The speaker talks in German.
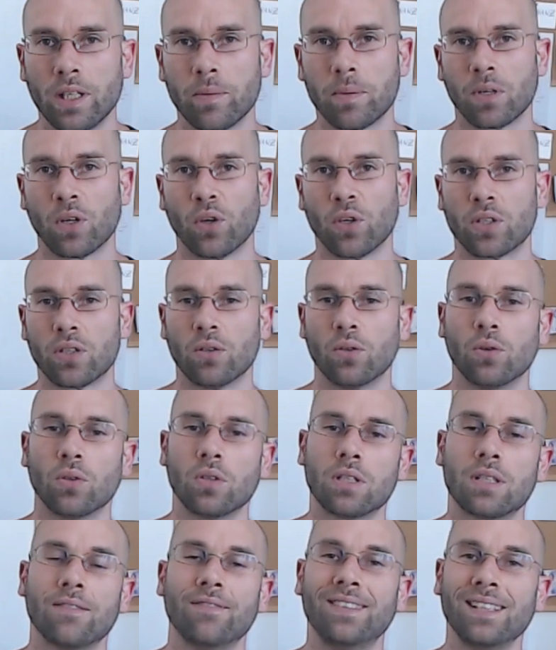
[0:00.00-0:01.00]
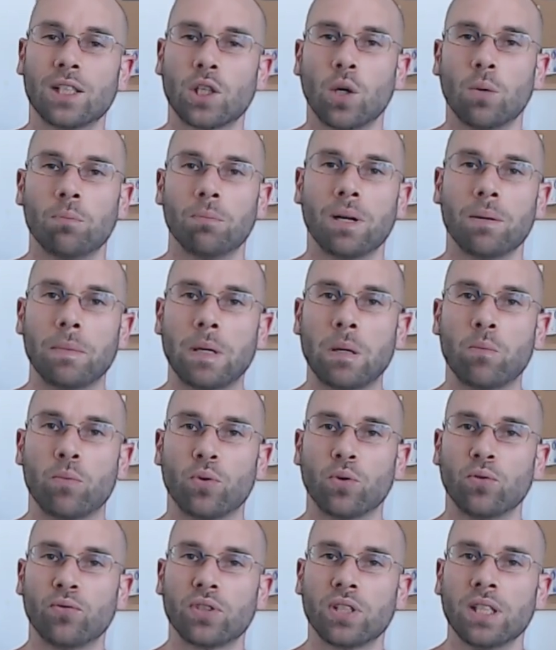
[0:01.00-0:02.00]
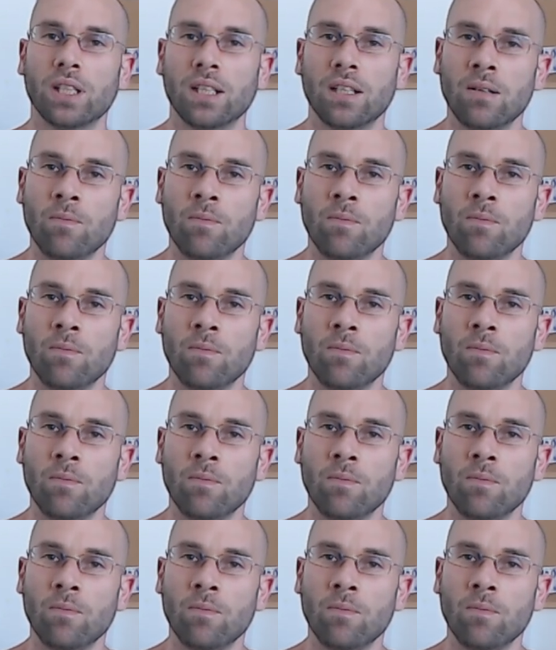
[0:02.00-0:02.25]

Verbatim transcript: liebe Leute und willkommen bei Me Improved.